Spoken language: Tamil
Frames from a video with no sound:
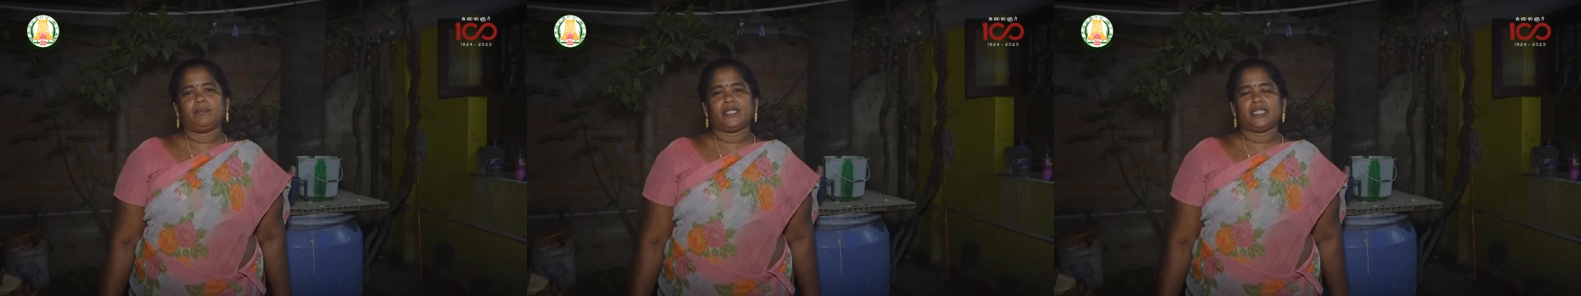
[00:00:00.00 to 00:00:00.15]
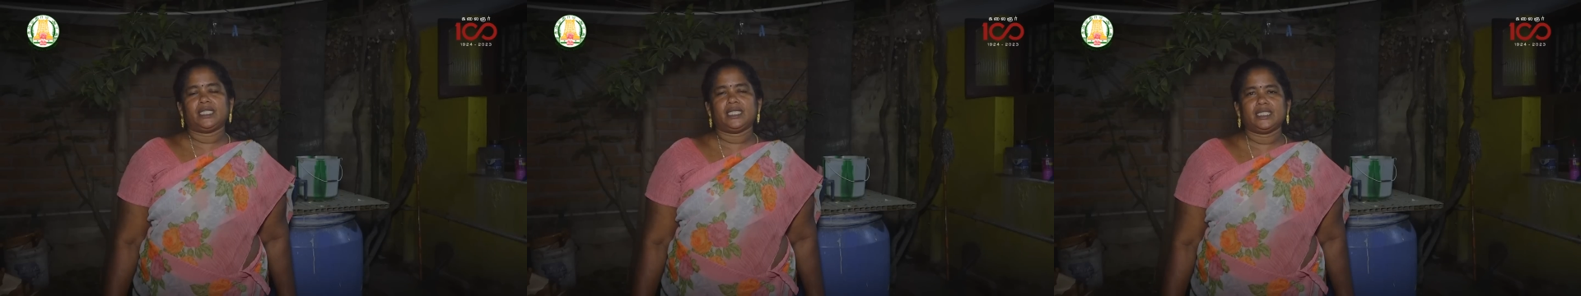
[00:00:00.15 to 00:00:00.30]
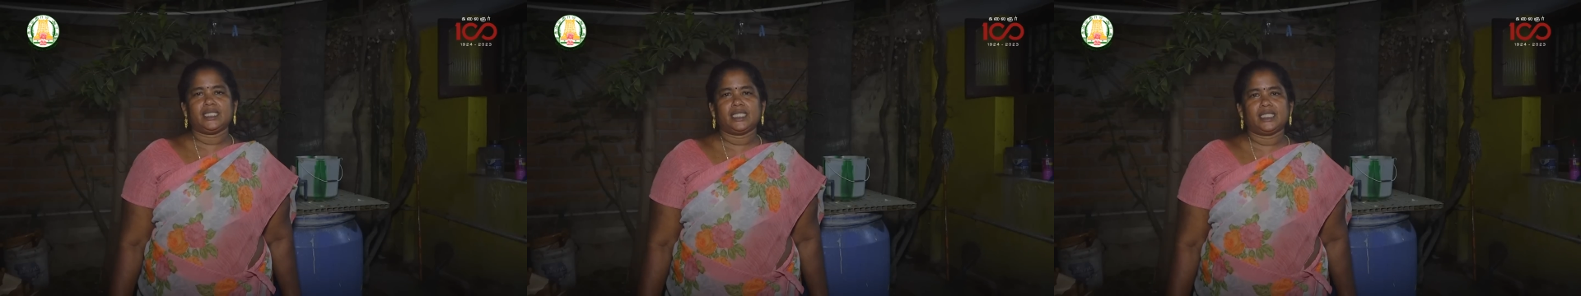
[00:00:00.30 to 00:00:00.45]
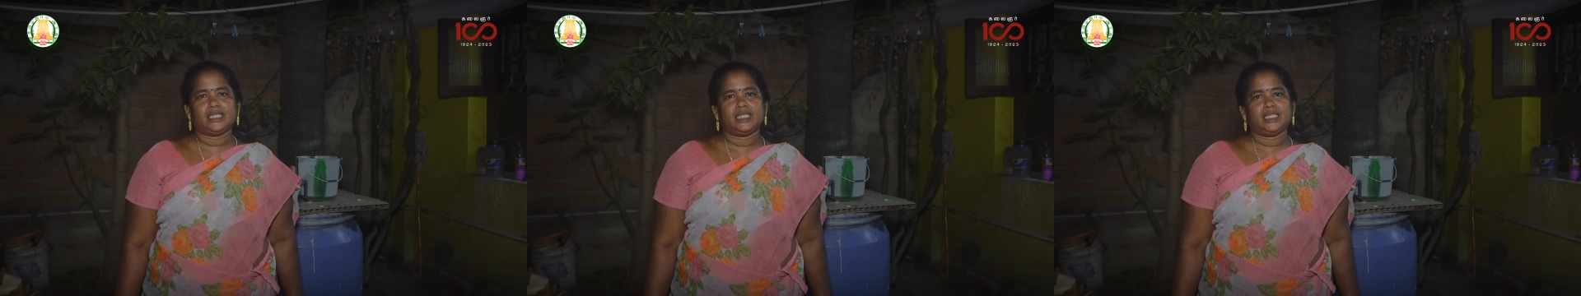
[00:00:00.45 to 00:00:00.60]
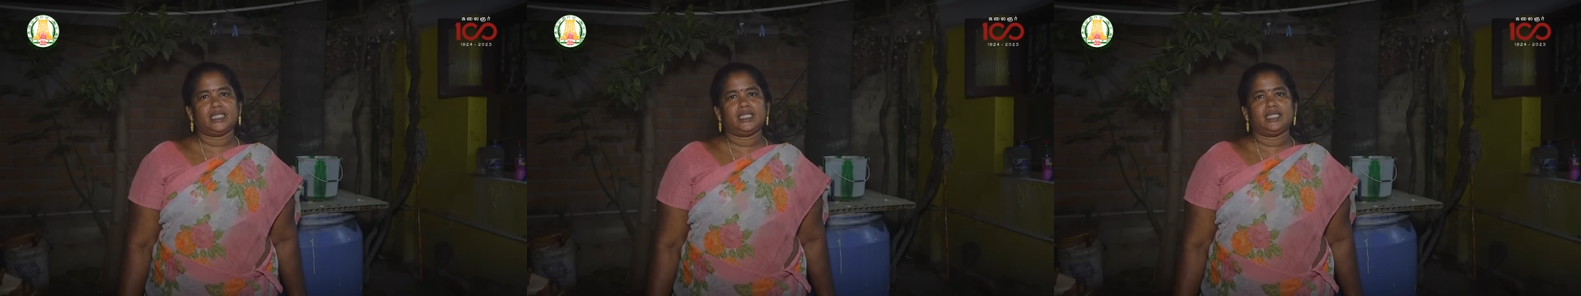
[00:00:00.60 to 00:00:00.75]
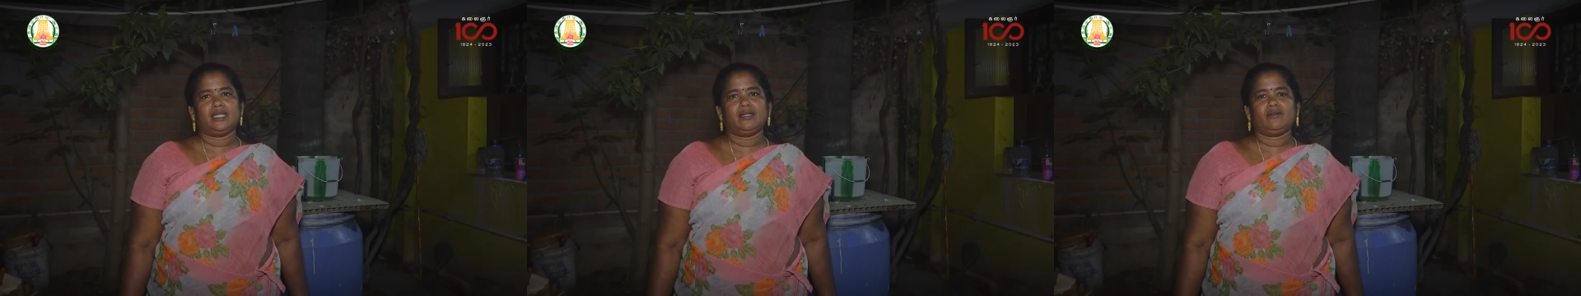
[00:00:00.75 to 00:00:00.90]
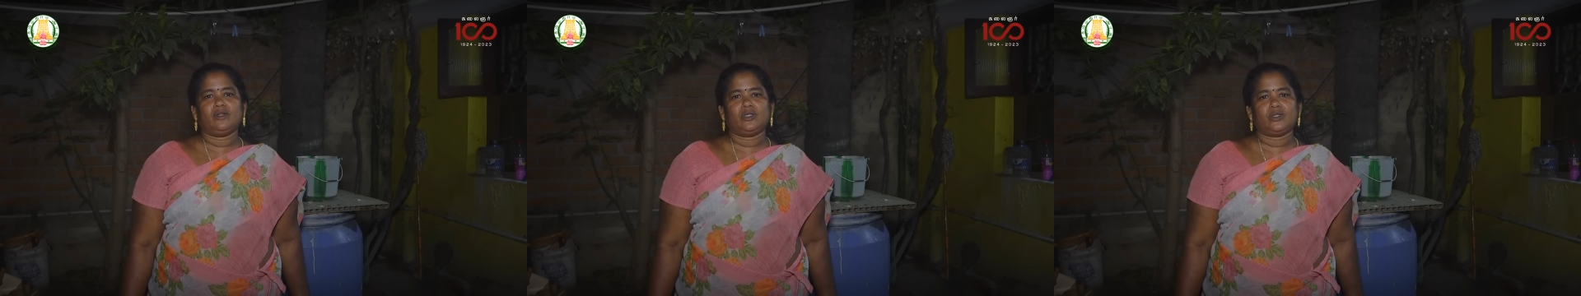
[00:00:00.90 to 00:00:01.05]
பதினஞ்சாம்
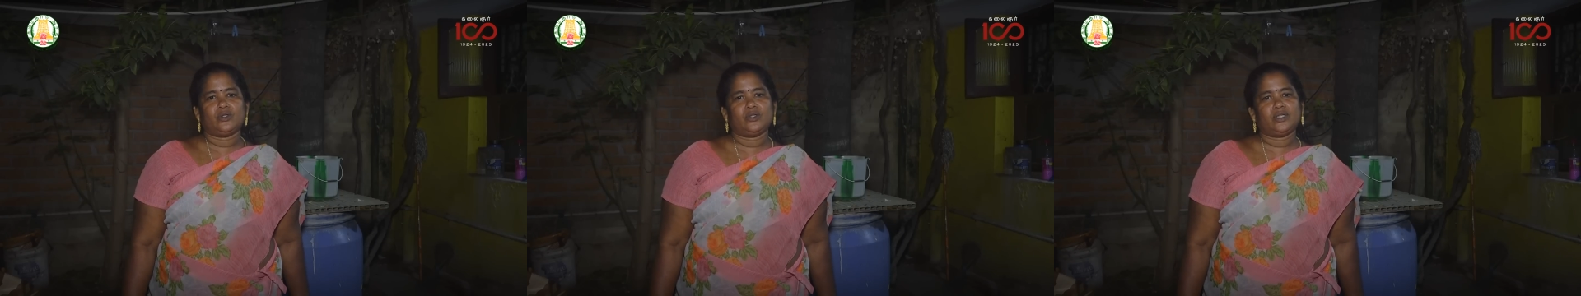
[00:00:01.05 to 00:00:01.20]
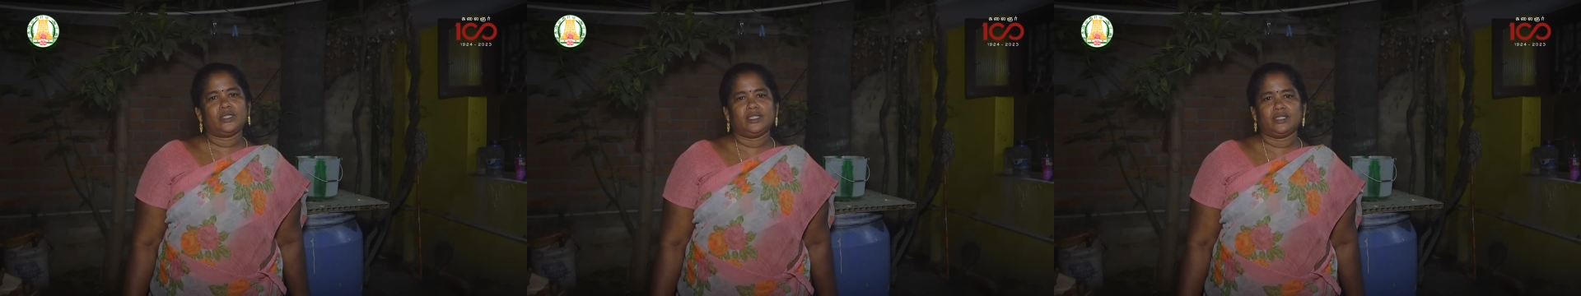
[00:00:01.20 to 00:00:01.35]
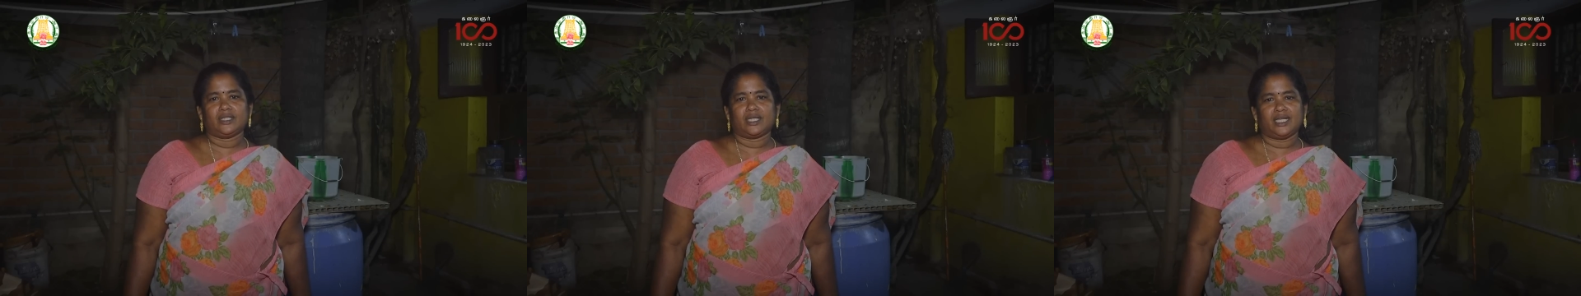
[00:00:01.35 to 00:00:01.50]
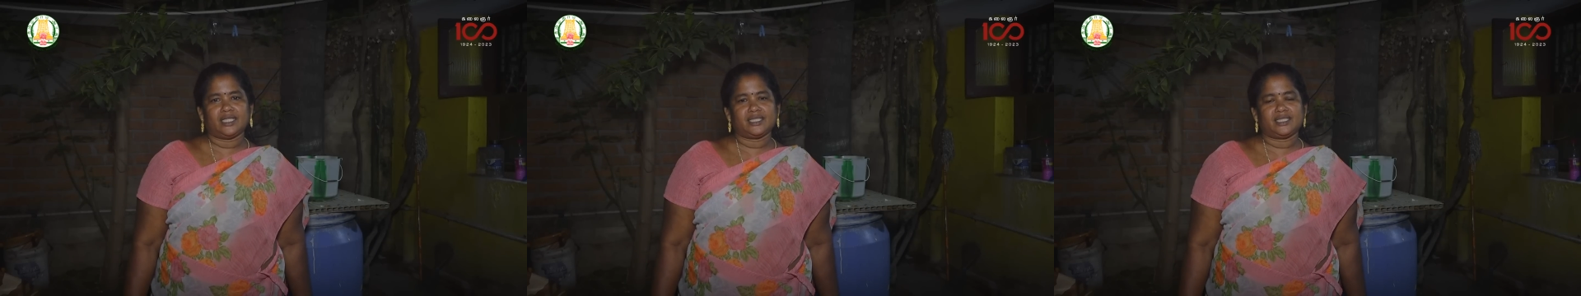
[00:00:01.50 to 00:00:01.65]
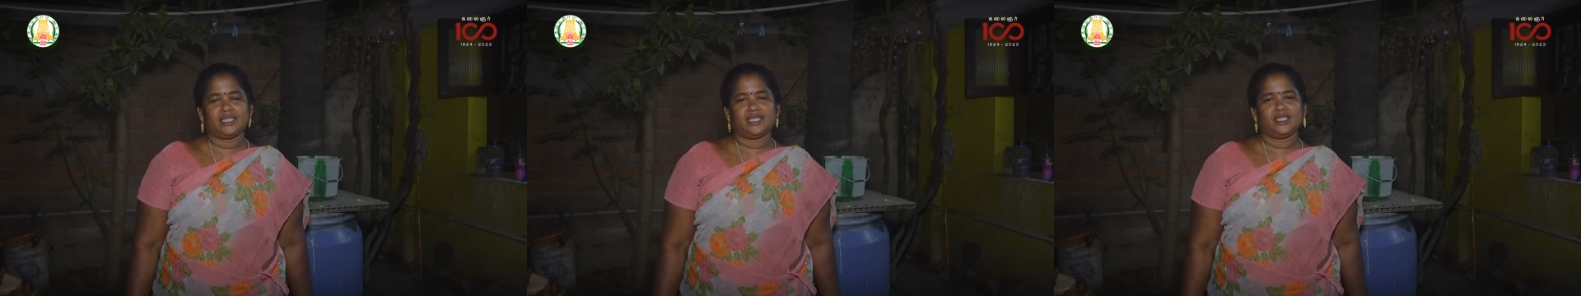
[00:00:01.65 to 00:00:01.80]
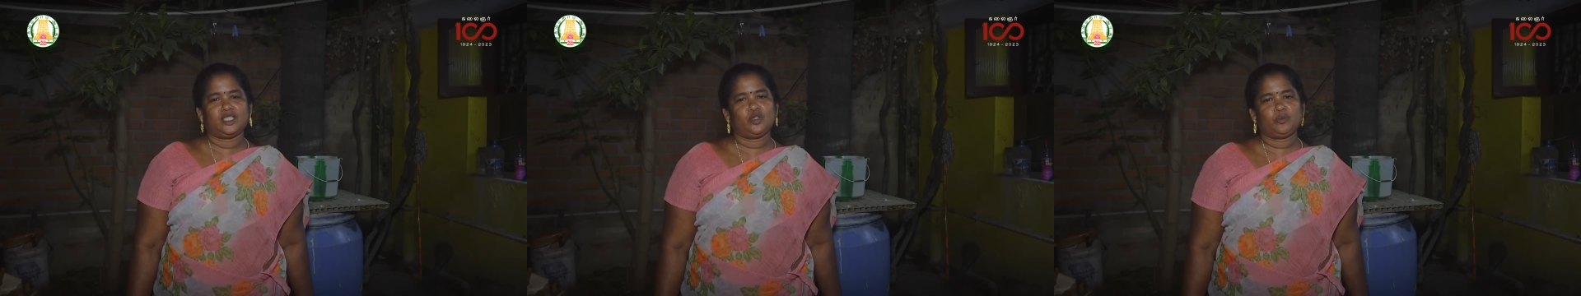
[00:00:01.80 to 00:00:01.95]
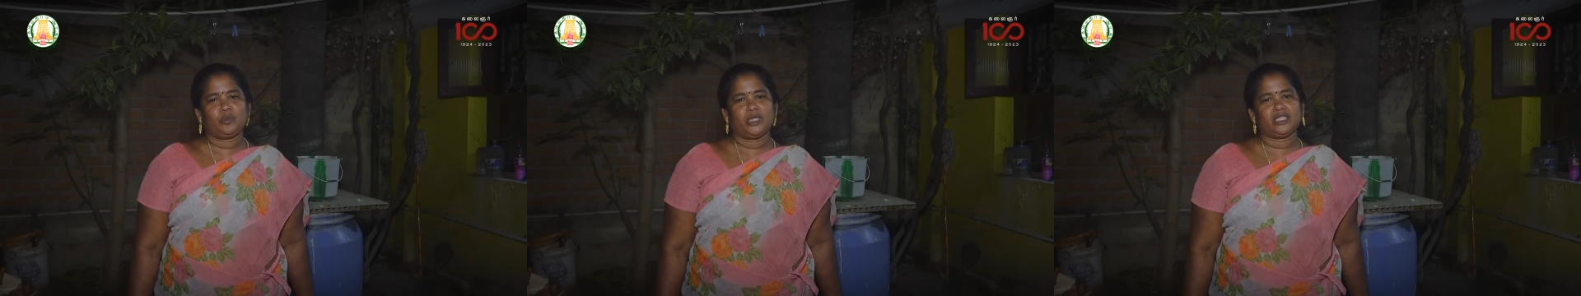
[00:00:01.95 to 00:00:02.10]
தேதி தான் வரும்னு காசு
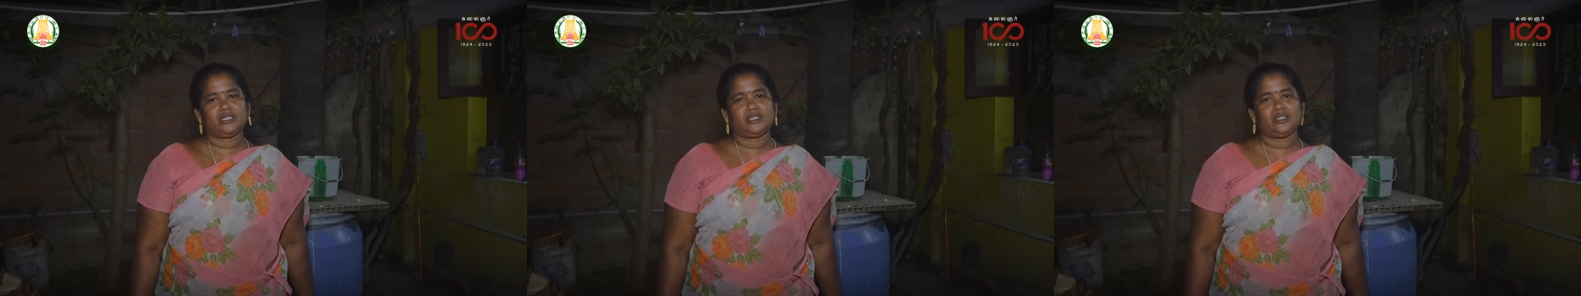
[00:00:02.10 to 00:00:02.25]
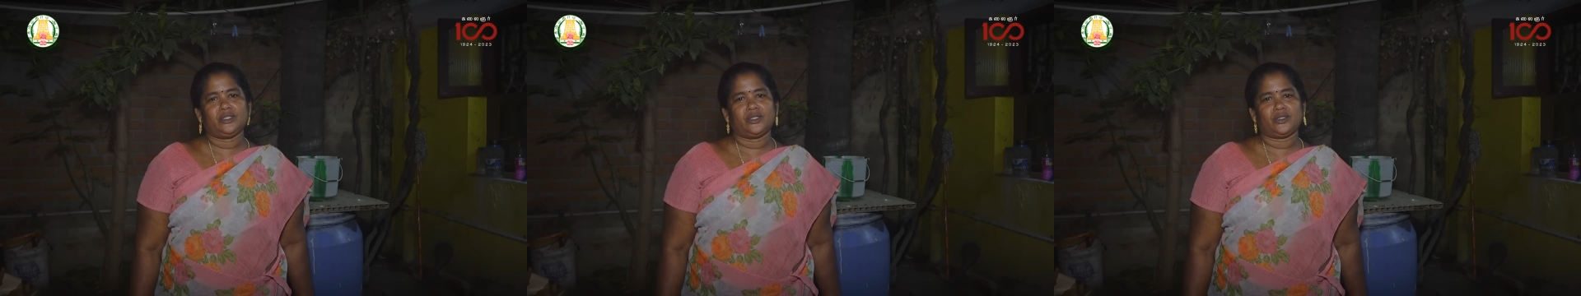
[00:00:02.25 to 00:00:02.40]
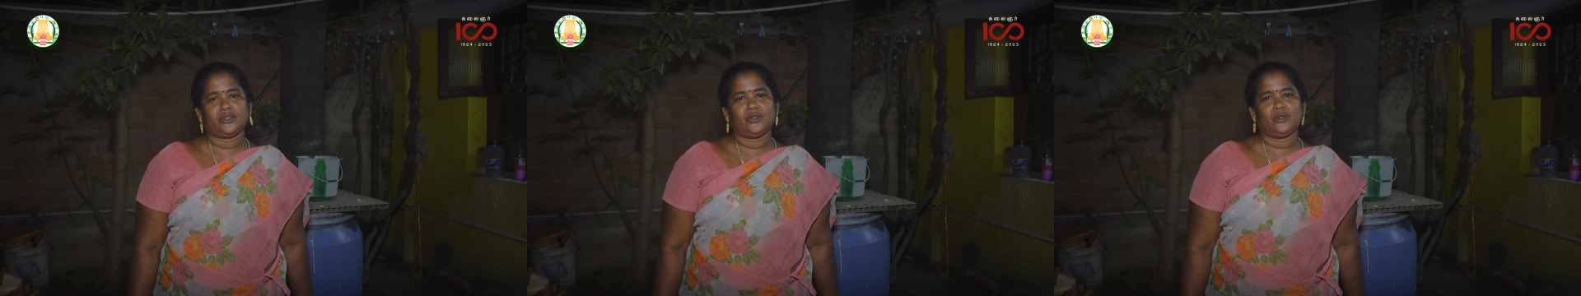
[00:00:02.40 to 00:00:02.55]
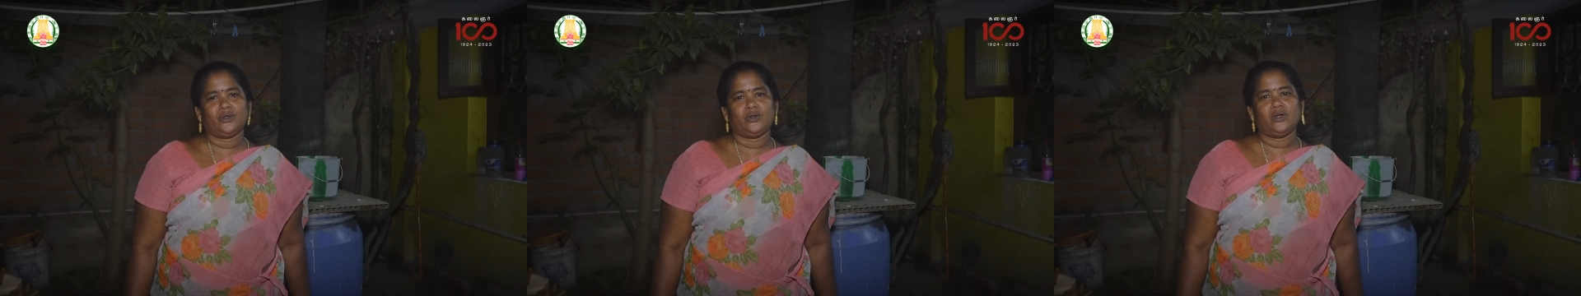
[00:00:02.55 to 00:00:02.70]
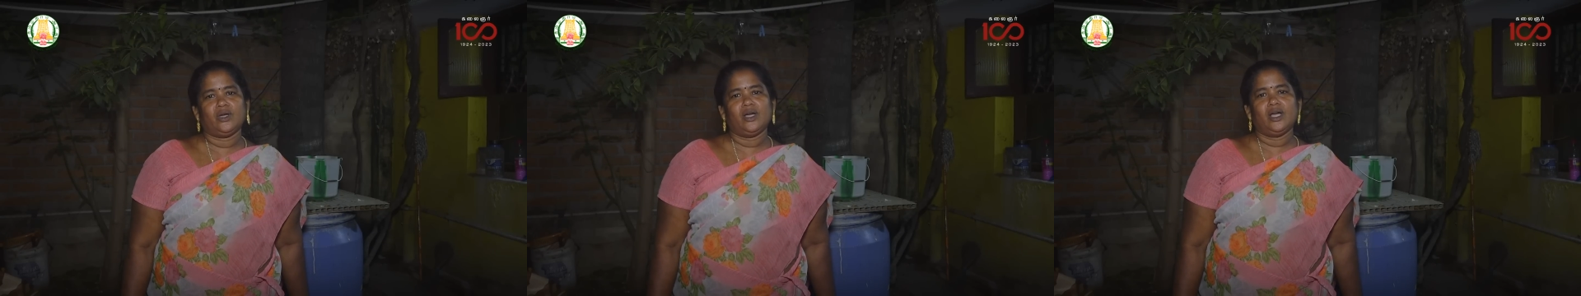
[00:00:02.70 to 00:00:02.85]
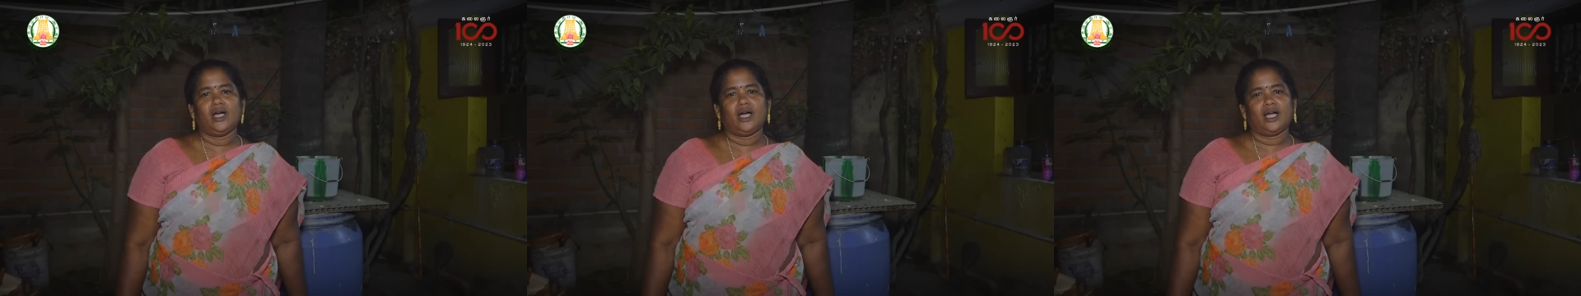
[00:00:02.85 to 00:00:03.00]
எதிர்பார்த்துன்னு இருந்தோம்